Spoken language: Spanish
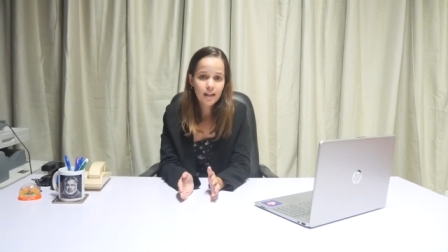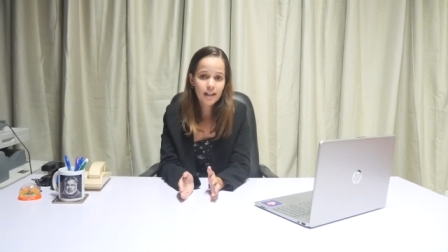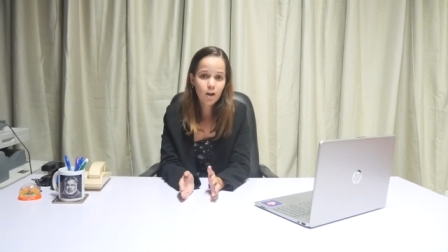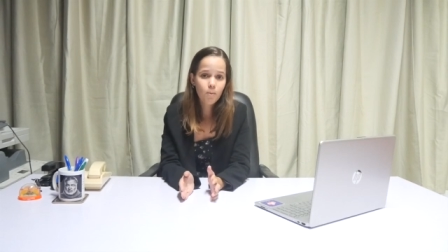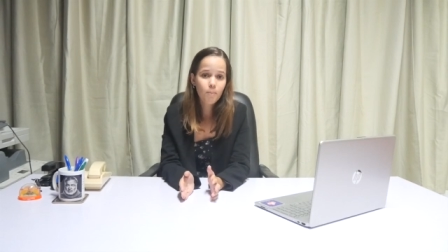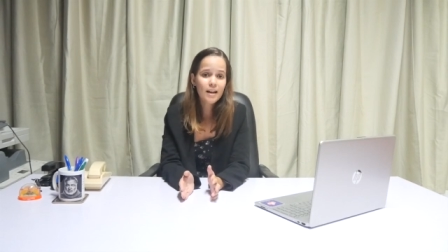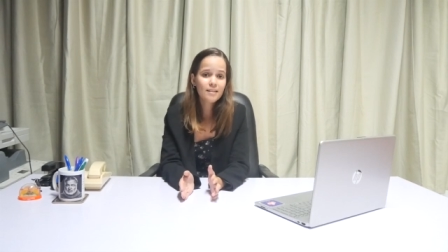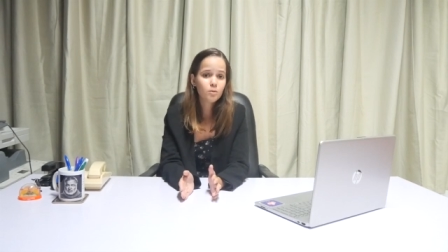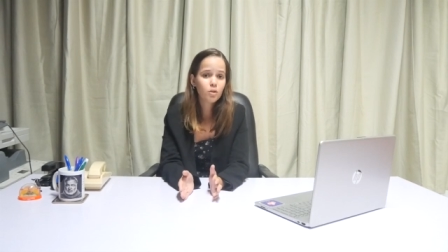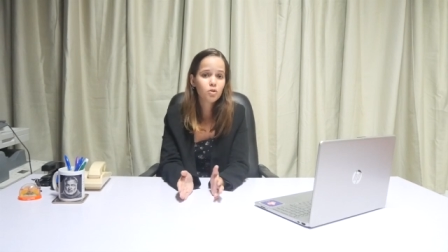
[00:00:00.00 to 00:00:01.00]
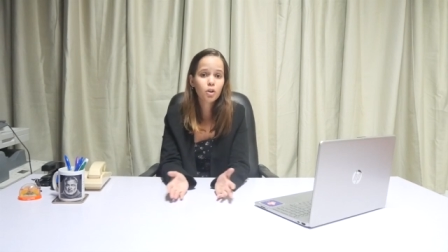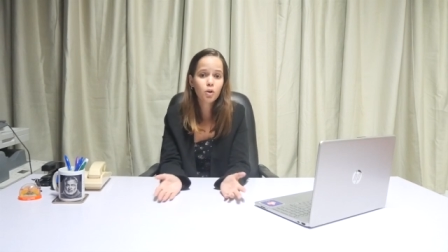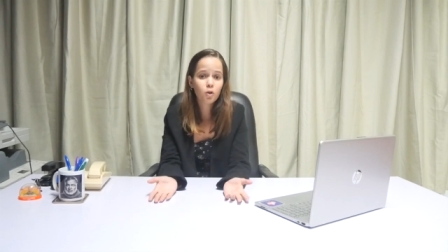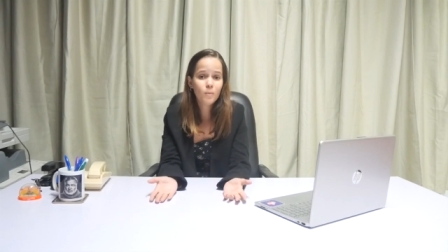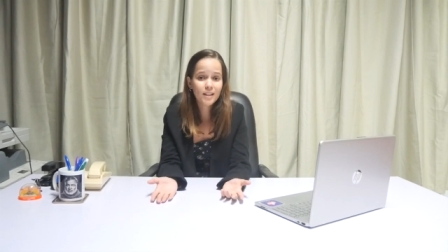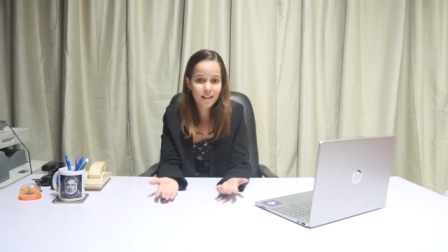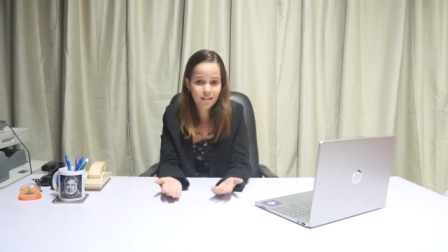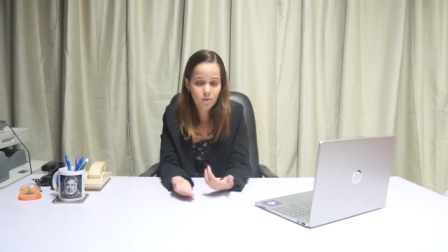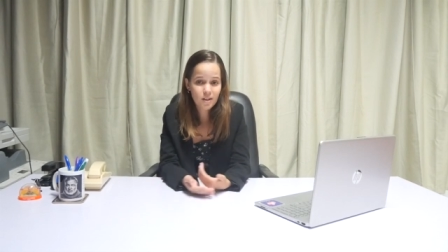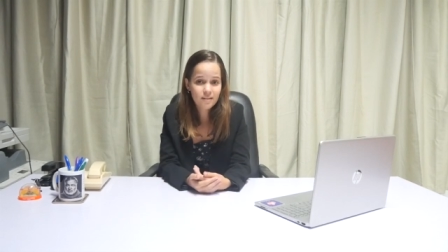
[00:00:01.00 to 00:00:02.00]
y la compleja situación económica que
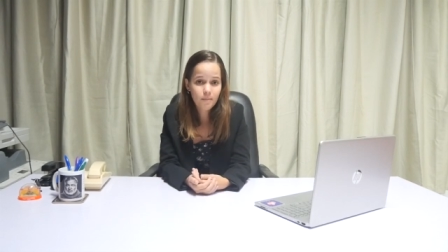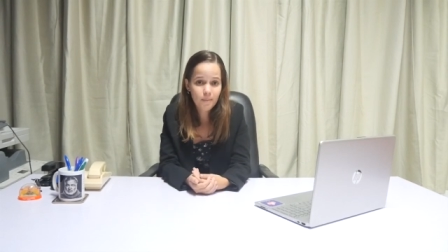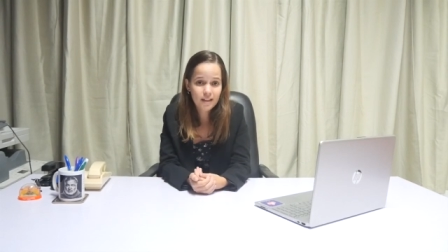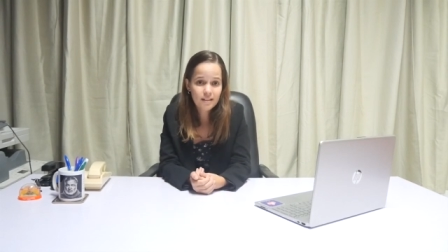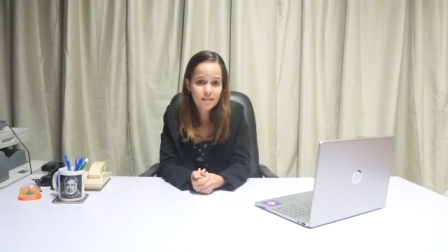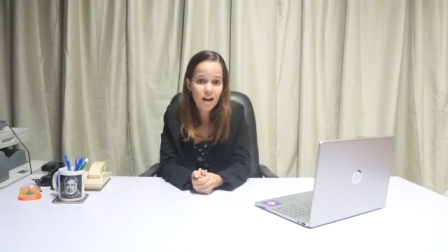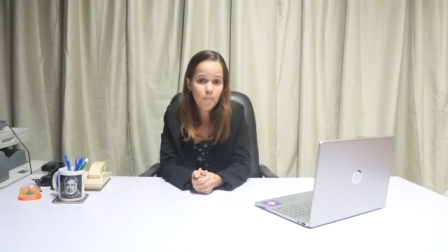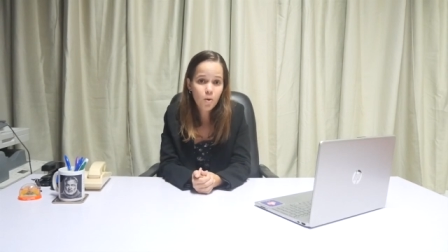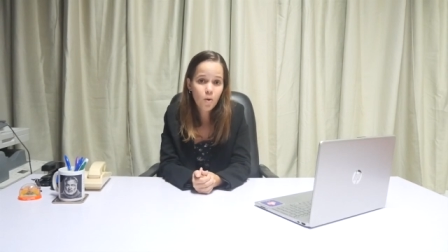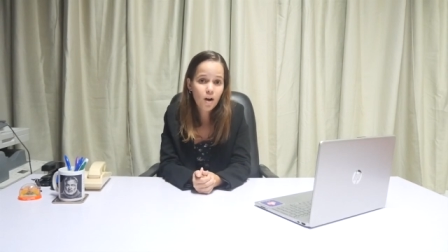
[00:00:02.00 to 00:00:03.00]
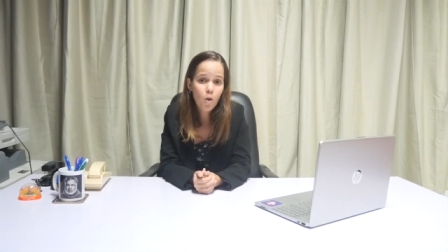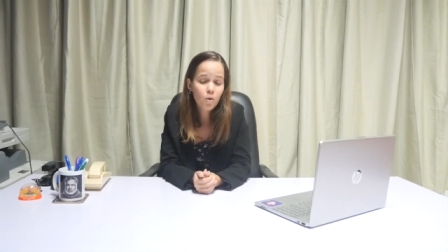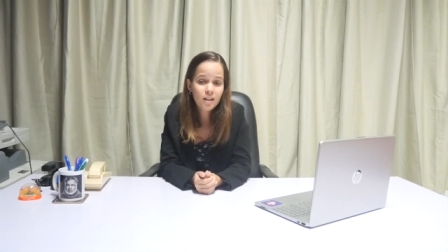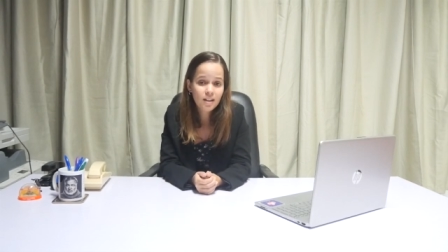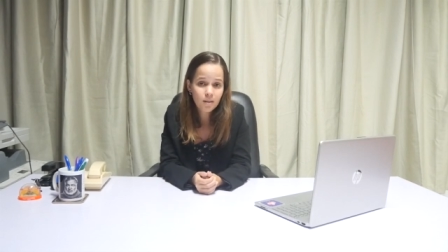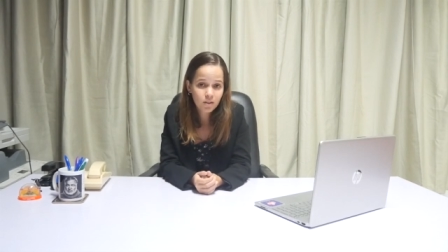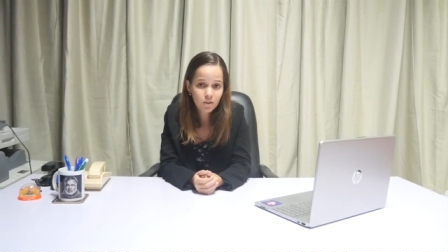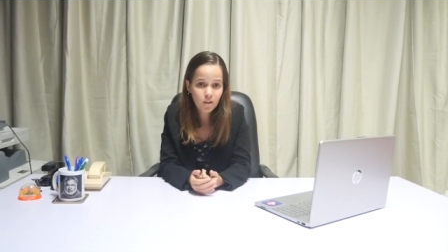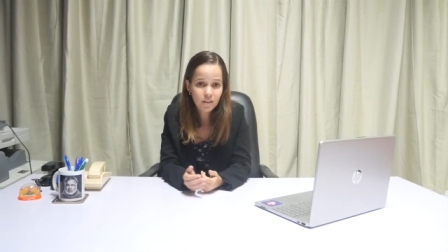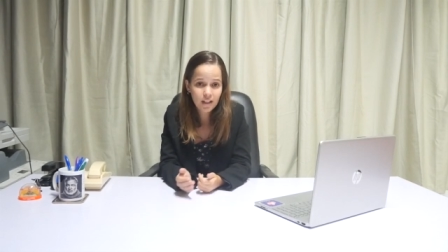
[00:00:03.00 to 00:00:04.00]
atraviesa el país ha provocado un
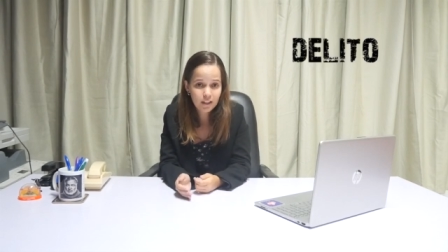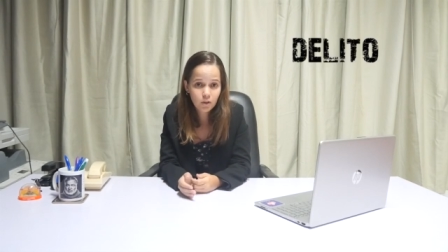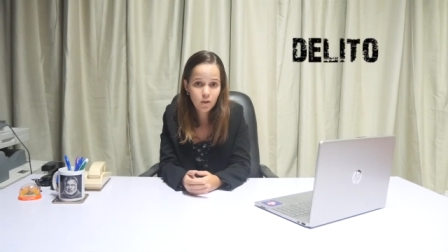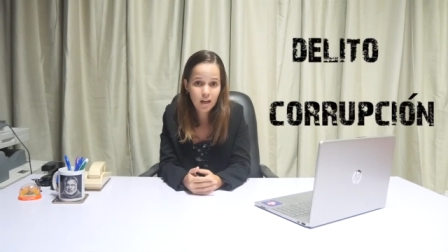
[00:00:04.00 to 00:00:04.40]
incremento del delito,